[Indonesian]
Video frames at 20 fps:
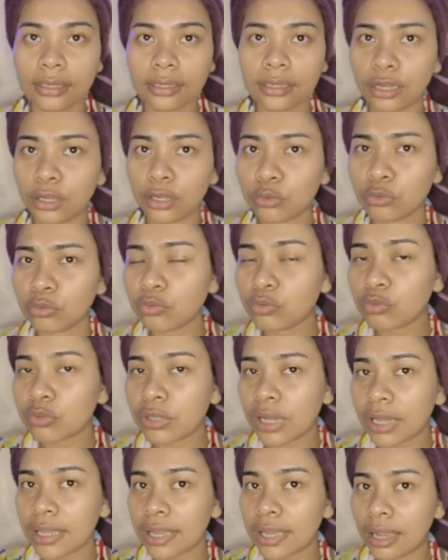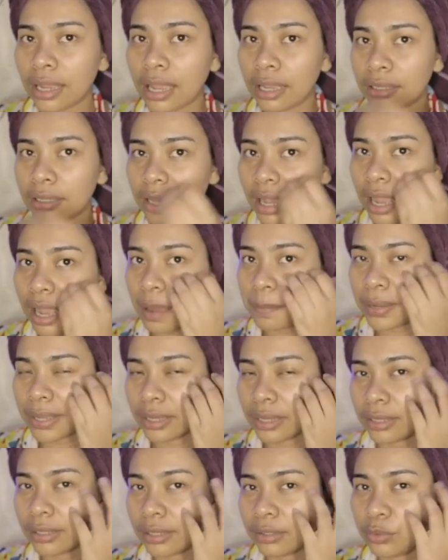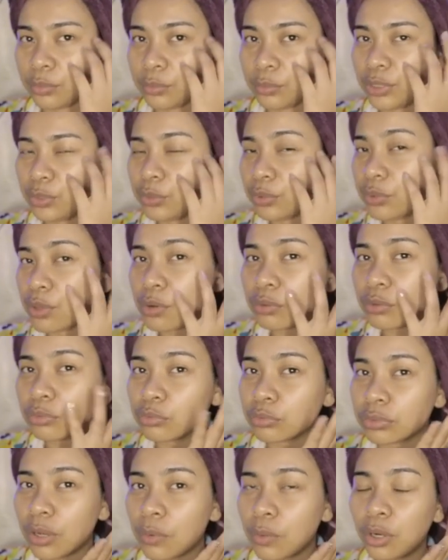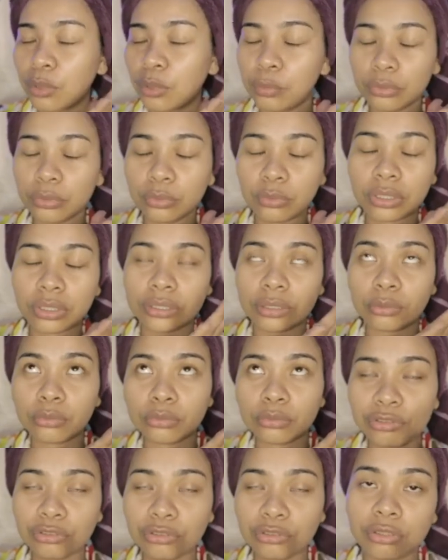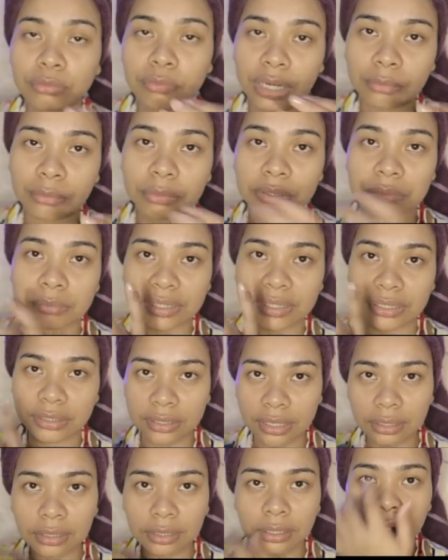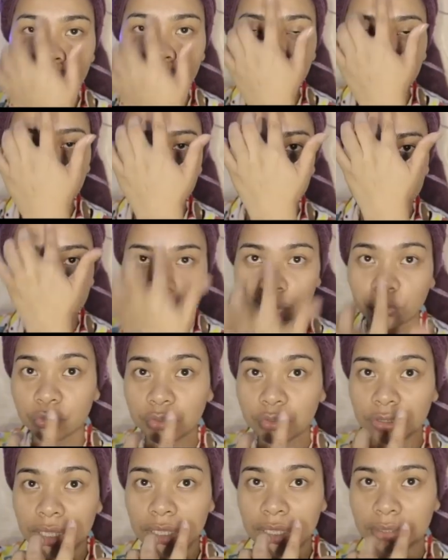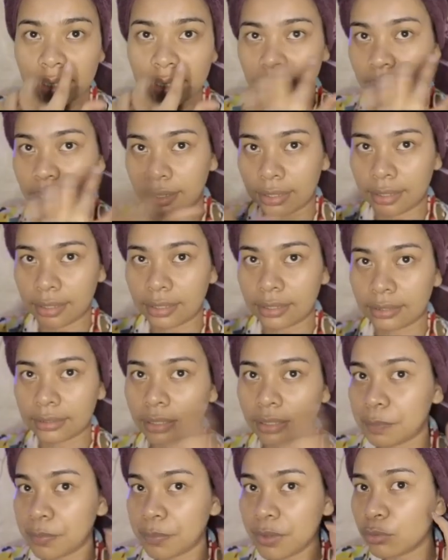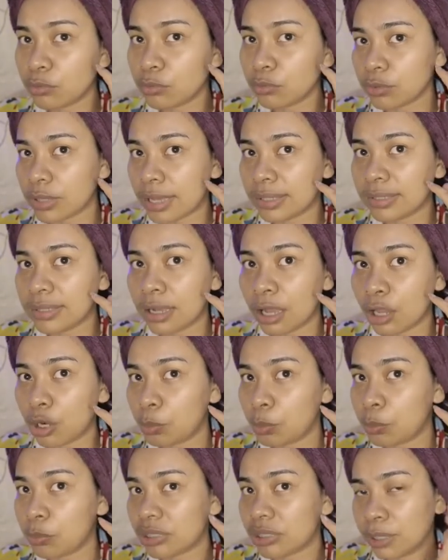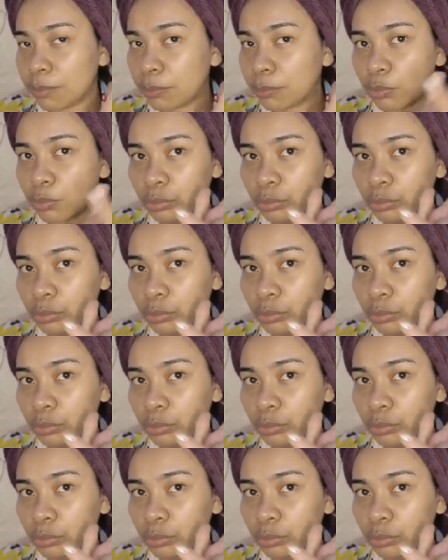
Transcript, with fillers: dan aku tuh suka yang yang apa ya yang dewi dewi itu aku suka walaupun kulit aku sih normal berminyak di khususnya T tapi aku suka aja kalau misalnya